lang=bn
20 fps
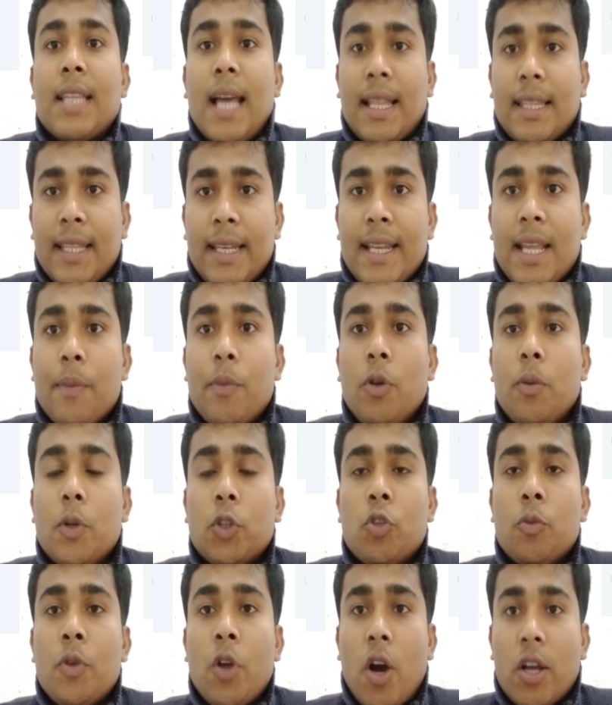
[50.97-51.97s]
তাদেরকে বলবো
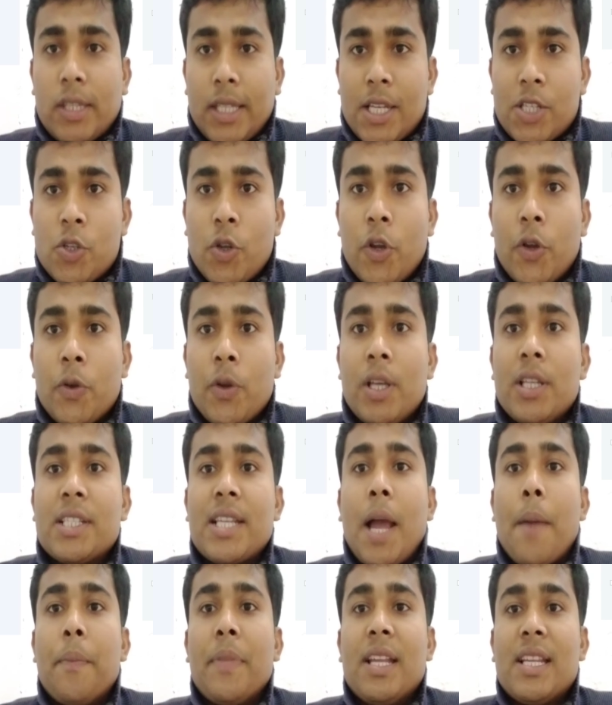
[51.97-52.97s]
তুমি হতাশ হয়েও না
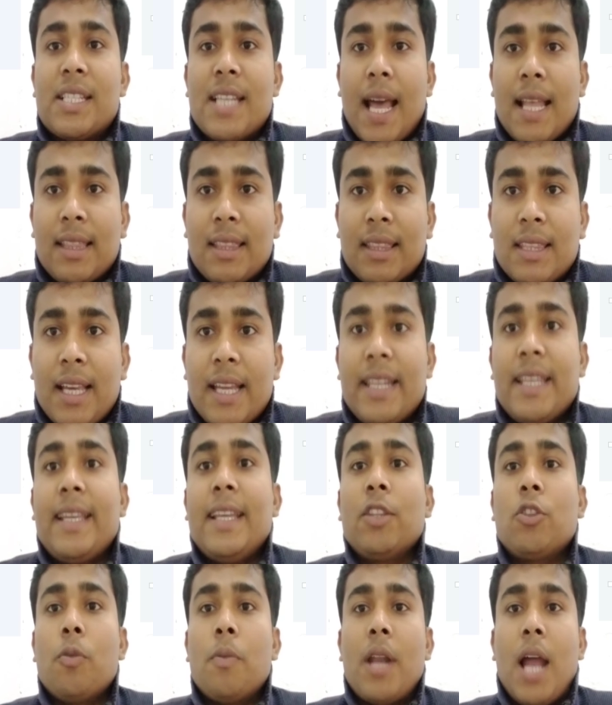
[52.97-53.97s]
সামনে সাত
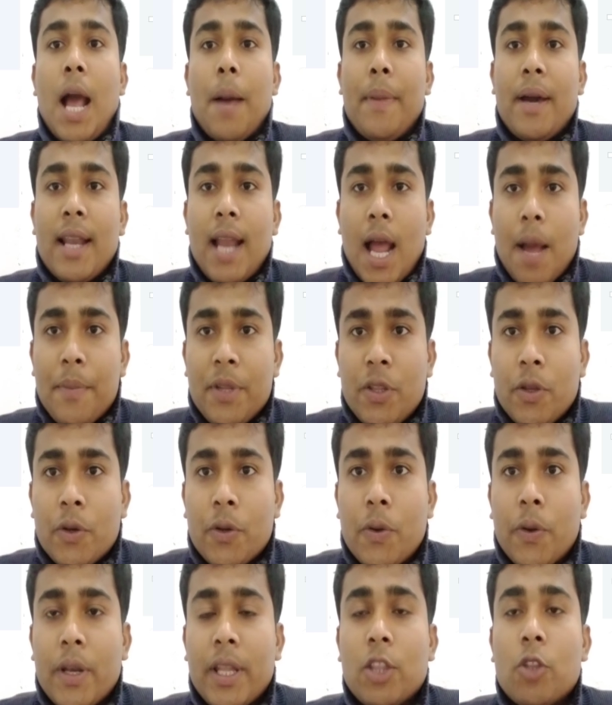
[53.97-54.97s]
তারিখে তোমরা আবার আবেদন
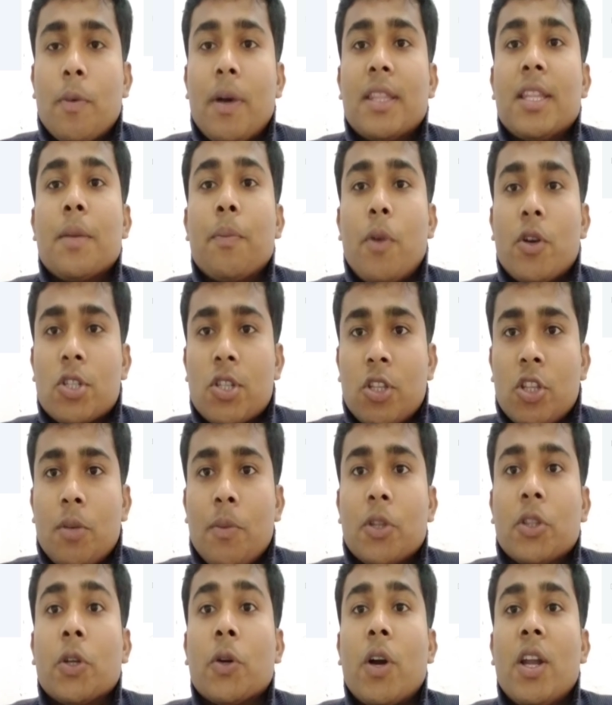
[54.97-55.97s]
করে তোমাদের পছন্দ
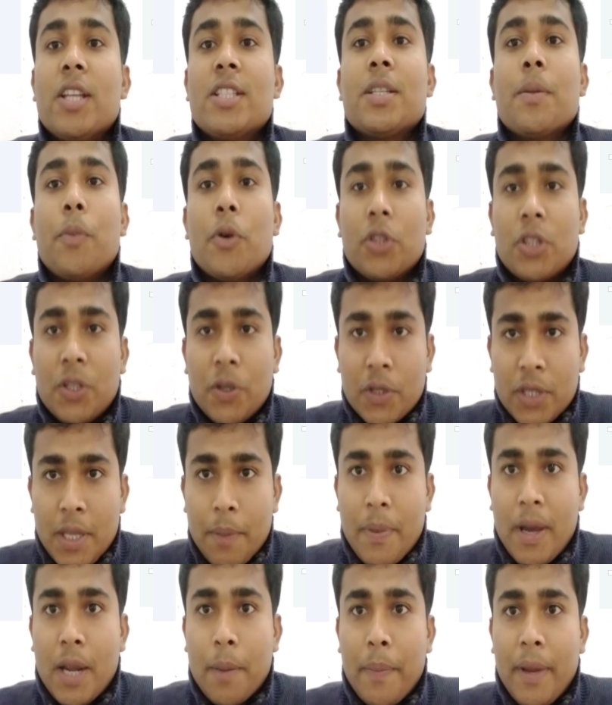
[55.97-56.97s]
মতো কলেজে ভর্তি
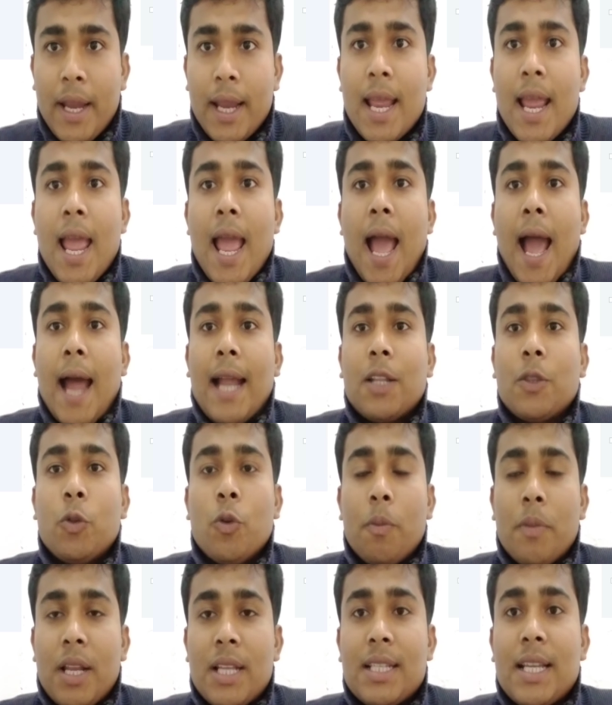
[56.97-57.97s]
হতে পারবে আর
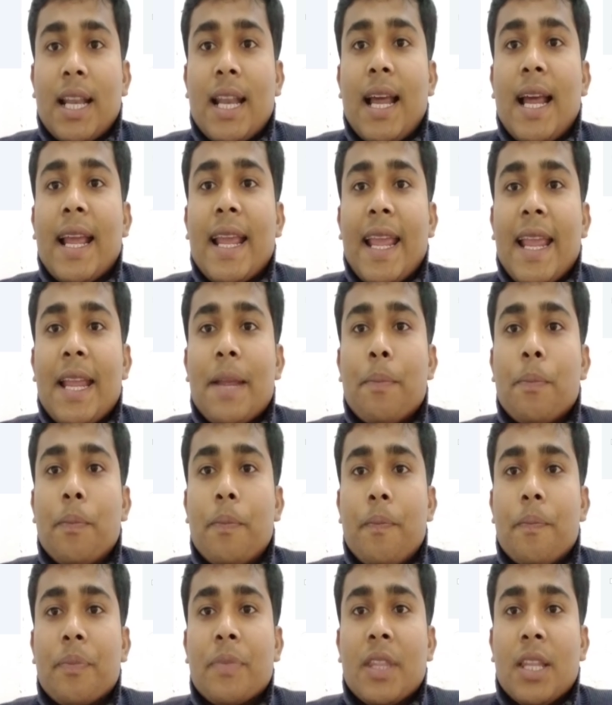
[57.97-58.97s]
তোমরা যারা এই
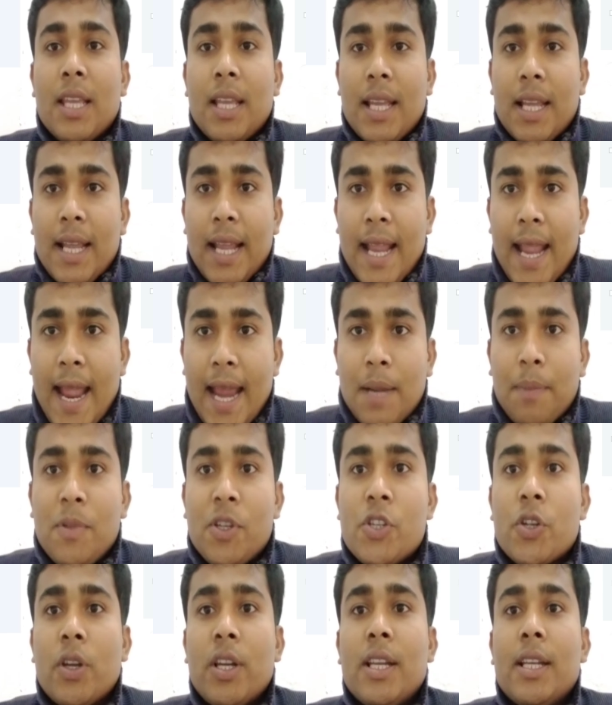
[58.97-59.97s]

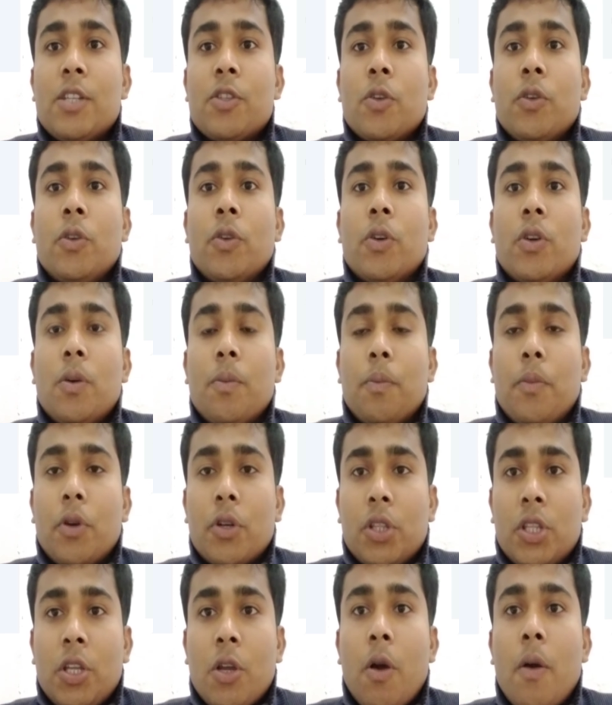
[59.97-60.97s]
অ্যাডমিশনের জন্য
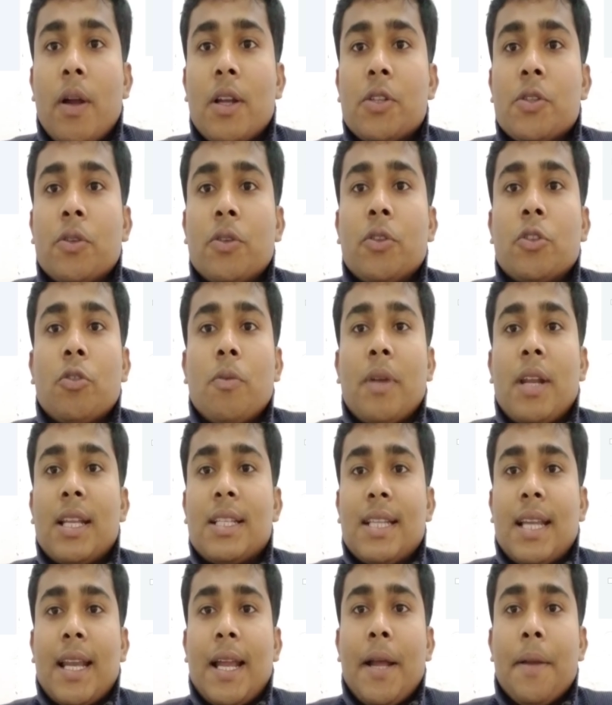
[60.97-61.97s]
ভর্তি হওয়ার জন্য
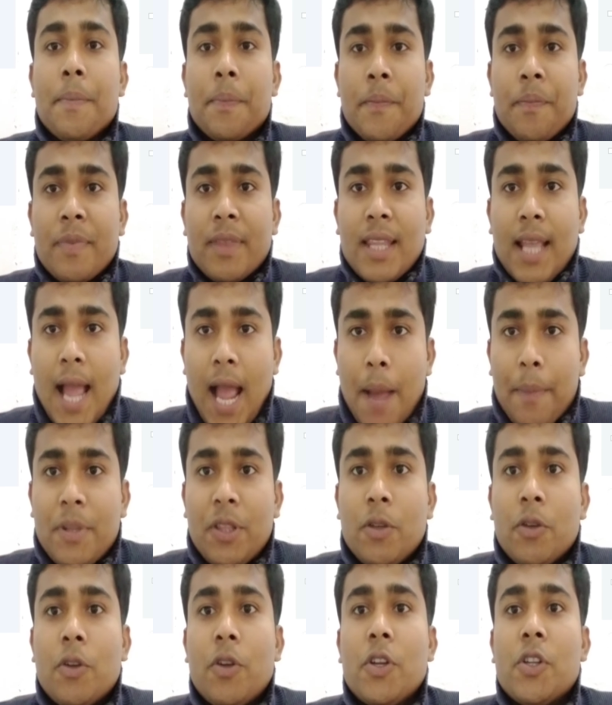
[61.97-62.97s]
তোমরা যারা
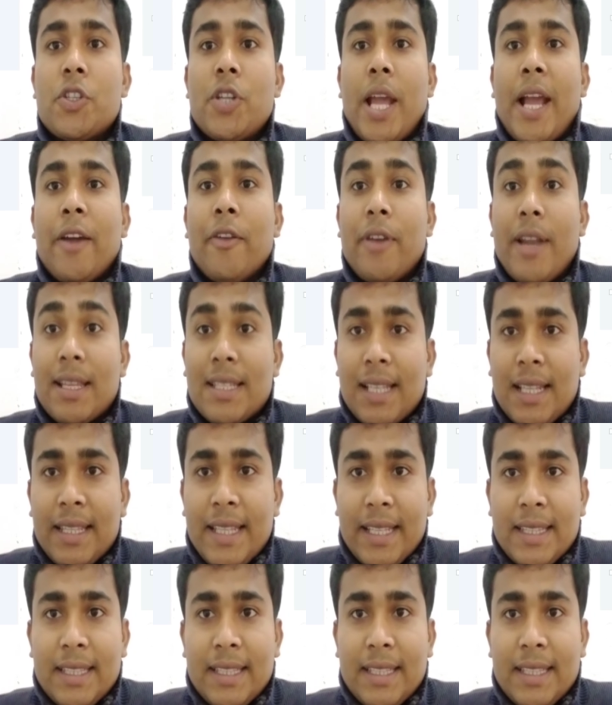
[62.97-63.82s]
আবেদন করেছো এখন রেজাল্ট